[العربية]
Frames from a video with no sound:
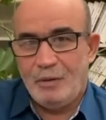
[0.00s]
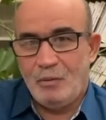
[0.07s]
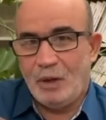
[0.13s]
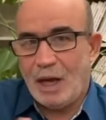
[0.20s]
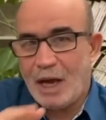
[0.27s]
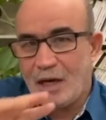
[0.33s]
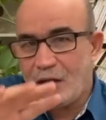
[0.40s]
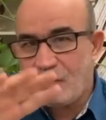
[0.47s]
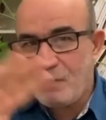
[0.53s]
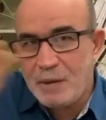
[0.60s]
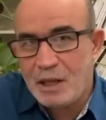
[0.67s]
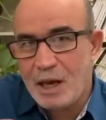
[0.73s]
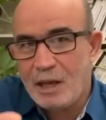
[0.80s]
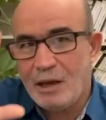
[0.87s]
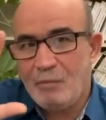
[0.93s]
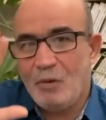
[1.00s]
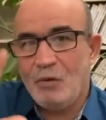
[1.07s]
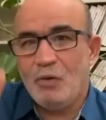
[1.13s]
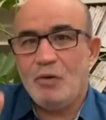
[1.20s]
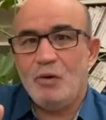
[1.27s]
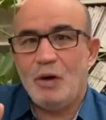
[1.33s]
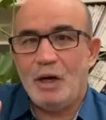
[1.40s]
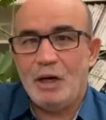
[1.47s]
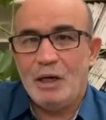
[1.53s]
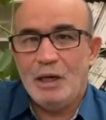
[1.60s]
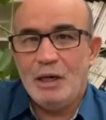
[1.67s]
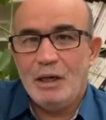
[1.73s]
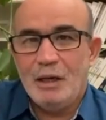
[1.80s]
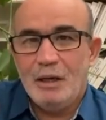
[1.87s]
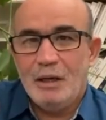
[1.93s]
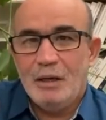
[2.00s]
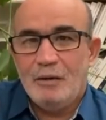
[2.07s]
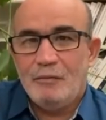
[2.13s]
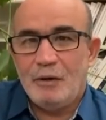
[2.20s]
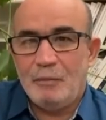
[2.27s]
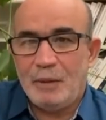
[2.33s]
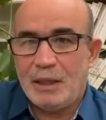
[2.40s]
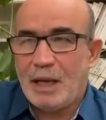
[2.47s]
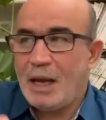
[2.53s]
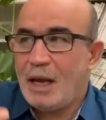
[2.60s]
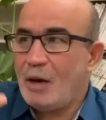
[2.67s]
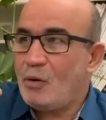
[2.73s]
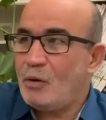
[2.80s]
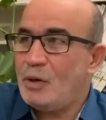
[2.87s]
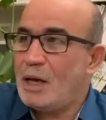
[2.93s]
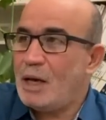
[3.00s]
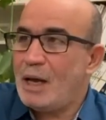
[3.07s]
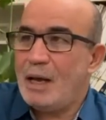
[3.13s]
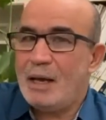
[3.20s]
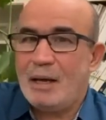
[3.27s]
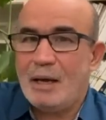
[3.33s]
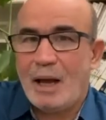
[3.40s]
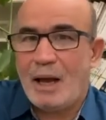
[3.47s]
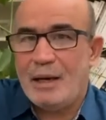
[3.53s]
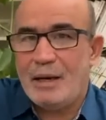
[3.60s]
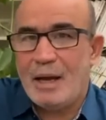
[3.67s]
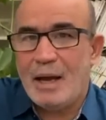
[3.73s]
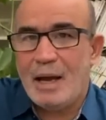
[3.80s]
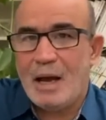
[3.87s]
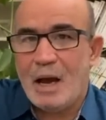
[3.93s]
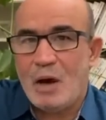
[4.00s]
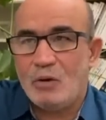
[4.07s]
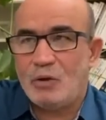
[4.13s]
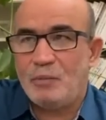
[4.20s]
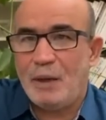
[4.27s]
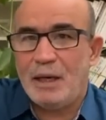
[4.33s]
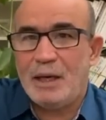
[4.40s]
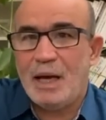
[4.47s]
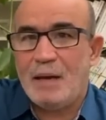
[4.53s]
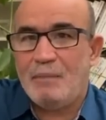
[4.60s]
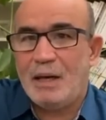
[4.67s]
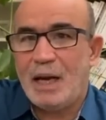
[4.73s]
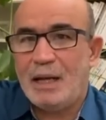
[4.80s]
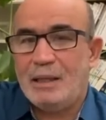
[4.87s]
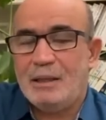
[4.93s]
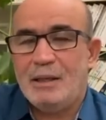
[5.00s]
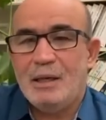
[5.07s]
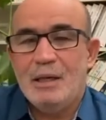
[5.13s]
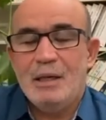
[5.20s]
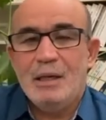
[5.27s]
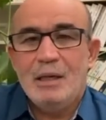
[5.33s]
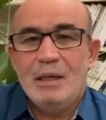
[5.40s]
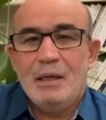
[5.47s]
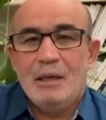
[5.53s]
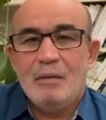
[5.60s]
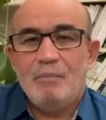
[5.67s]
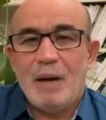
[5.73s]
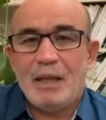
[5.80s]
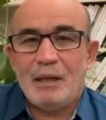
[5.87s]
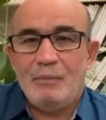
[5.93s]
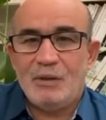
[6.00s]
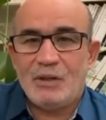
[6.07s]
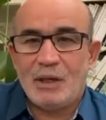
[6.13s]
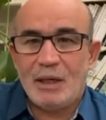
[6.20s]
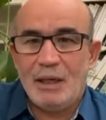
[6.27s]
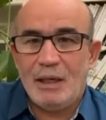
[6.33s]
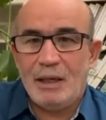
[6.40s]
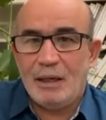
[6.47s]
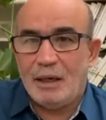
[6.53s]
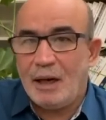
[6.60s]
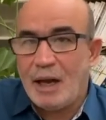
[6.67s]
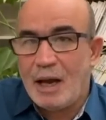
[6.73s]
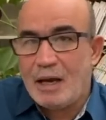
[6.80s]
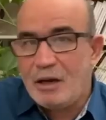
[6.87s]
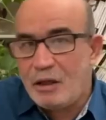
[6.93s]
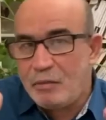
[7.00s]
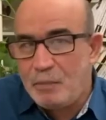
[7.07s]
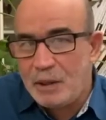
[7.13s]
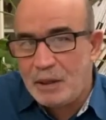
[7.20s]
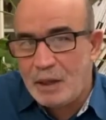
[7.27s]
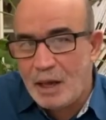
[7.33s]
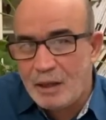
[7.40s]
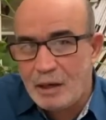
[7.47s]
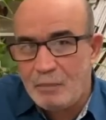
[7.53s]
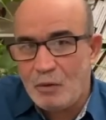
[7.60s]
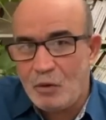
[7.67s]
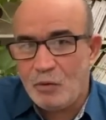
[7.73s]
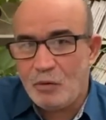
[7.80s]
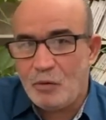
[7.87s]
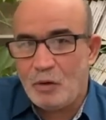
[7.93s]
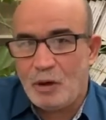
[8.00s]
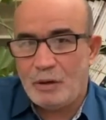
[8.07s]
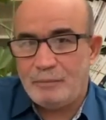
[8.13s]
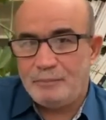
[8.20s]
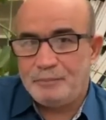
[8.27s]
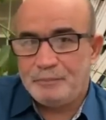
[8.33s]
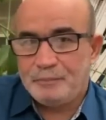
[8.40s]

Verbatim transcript: والان ثبت هذا الموضوع في البدايه كنا نقلناه او سمعناه من عند بعض المصريين الان ثبت هذا الموضوع